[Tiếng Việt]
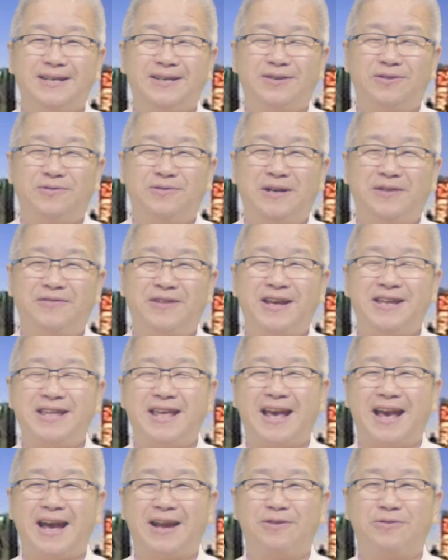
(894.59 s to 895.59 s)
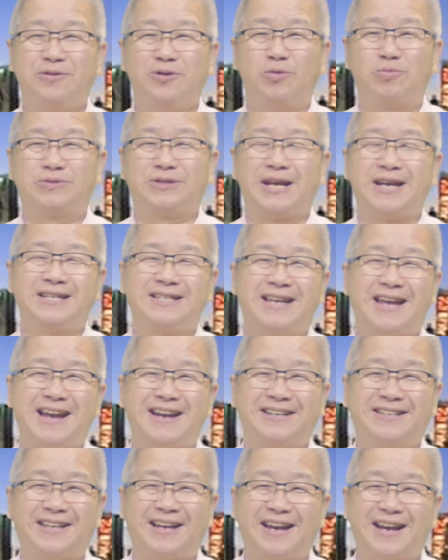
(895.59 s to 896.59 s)
rồi về nhà rồi lục xét nhà
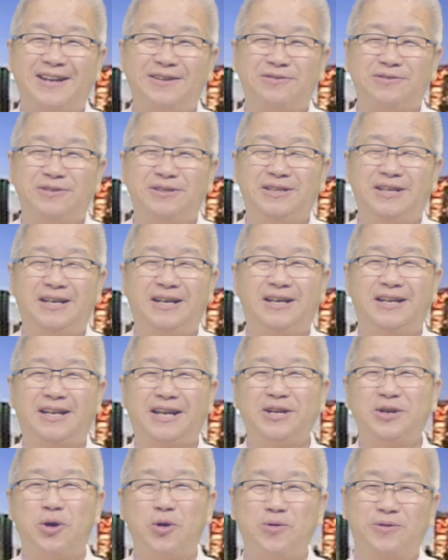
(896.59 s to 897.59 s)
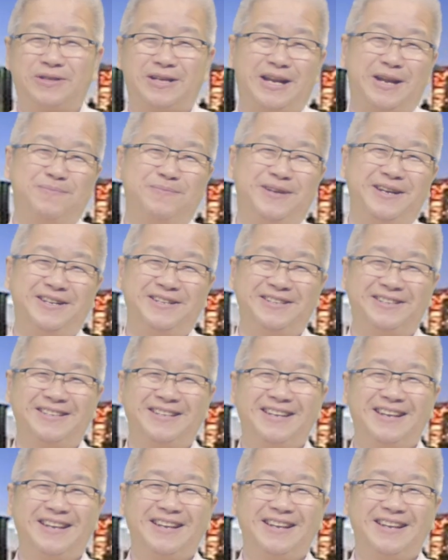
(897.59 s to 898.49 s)
người ta rồi là lấy đồ người ta đem đi được.